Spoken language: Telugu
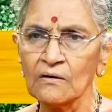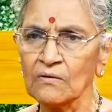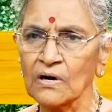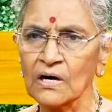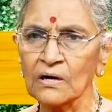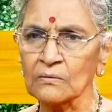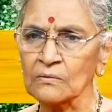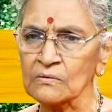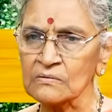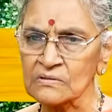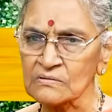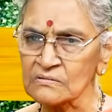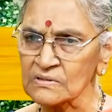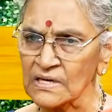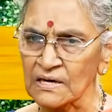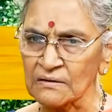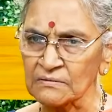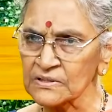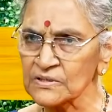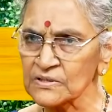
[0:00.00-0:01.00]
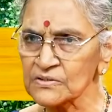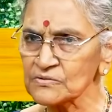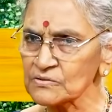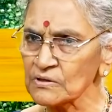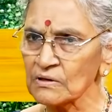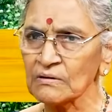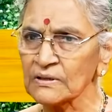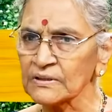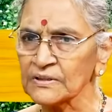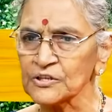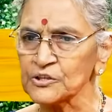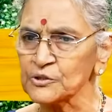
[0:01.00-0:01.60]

వాళ్ళ కోసం సేవ చేస్తున్న చేసుకున్నవాళ్ళని